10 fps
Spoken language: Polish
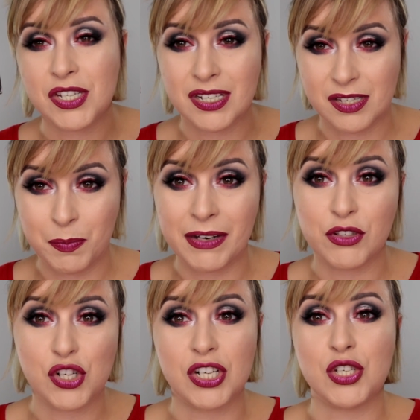się z
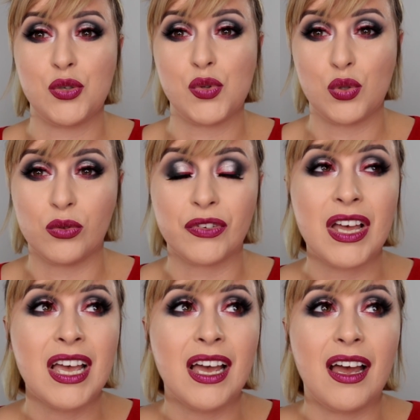prawie 600.
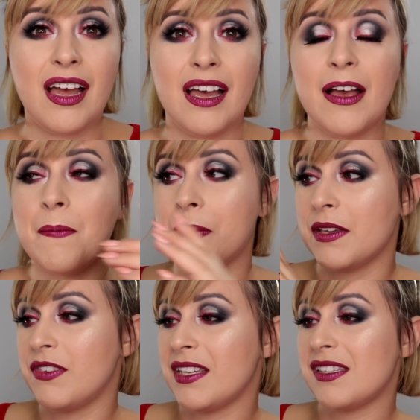E,
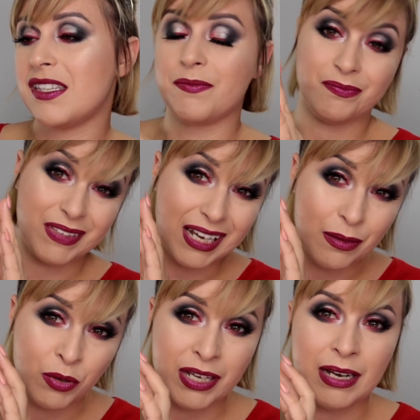więc
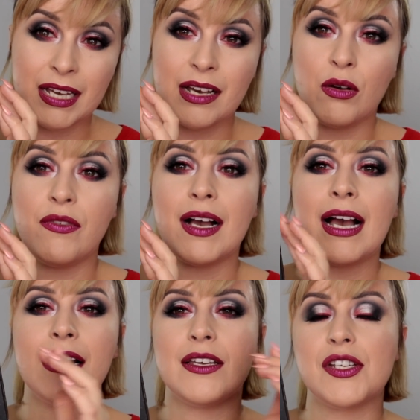taka moja lekka
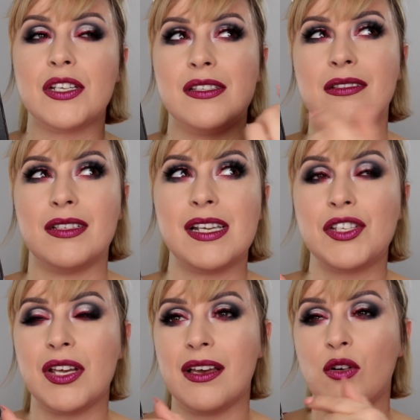uwaga, ale jeśli
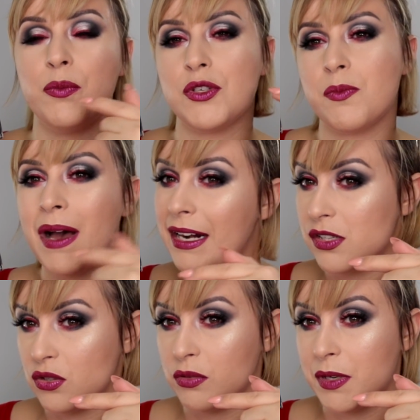chcecie kupić
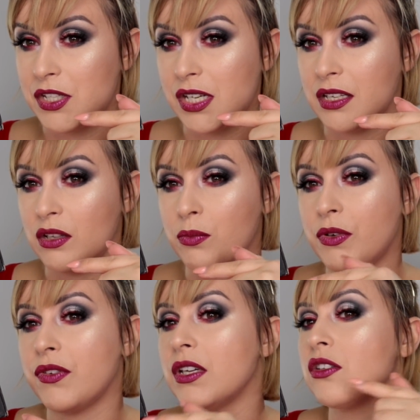bardzo dobre cienie do
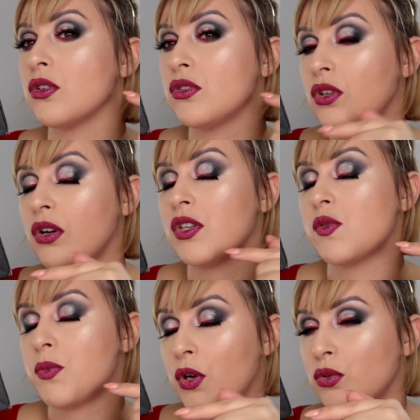brwi, to to
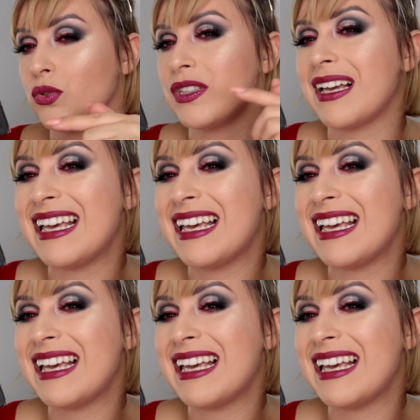jest produkt